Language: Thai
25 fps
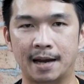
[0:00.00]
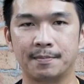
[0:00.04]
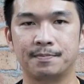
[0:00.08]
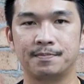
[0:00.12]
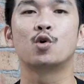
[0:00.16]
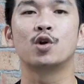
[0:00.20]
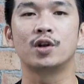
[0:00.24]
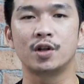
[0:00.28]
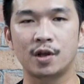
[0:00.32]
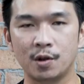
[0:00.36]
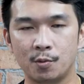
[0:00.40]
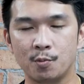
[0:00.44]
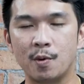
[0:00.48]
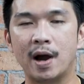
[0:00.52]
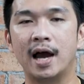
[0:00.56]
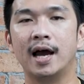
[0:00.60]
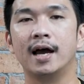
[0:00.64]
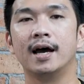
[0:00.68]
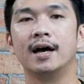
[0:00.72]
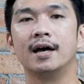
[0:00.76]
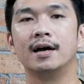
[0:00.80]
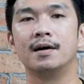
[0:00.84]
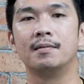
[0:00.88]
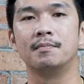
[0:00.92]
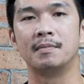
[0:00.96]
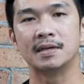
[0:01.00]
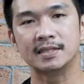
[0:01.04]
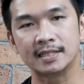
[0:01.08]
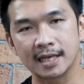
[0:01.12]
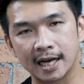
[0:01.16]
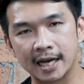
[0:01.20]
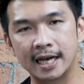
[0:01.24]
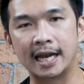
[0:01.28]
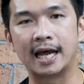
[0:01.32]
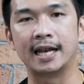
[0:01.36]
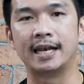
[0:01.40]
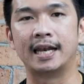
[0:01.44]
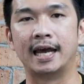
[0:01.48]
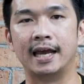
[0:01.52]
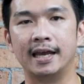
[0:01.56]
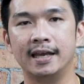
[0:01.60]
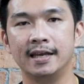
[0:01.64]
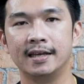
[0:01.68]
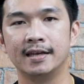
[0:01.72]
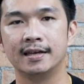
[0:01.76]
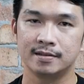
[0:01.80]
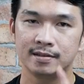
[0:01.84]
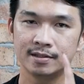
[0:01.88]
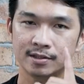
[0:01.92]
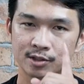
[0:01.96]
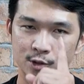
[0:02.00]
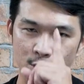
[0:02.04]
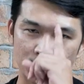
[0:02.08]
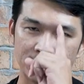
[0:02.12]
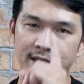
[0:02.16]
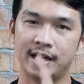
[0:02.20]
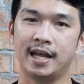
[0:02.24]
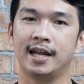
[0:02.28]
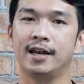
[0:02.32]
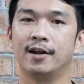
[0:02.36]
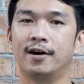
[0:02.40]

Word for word: รับ คุณคิดว่ามันจะขนาดไหนสุดแน่